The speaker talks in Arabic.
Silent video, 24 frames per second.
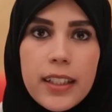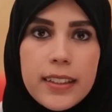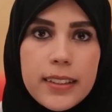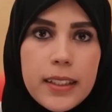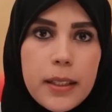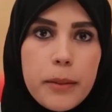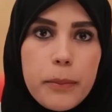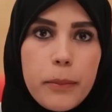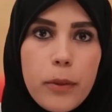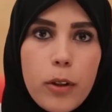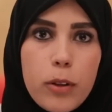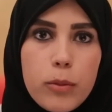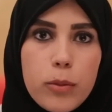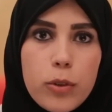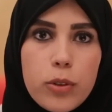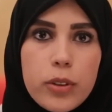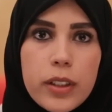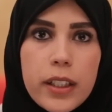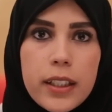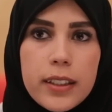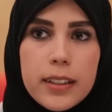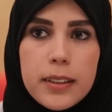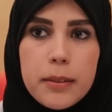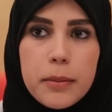غير سيمبا
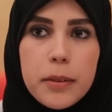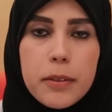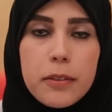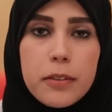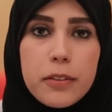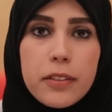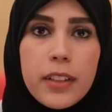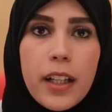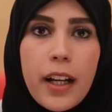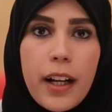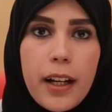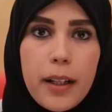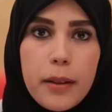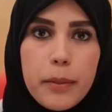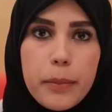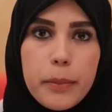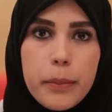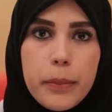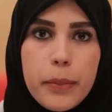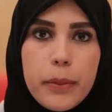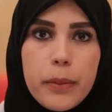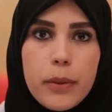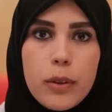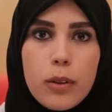موديست من مفتخر
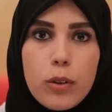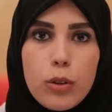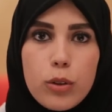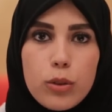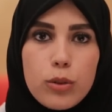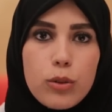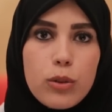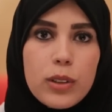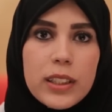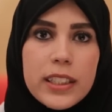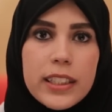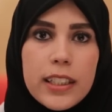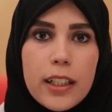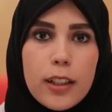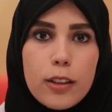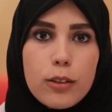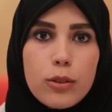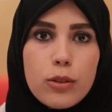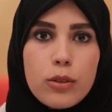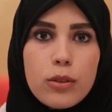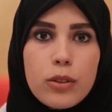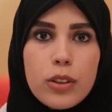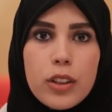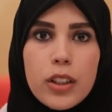باصول
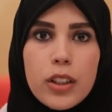ديالو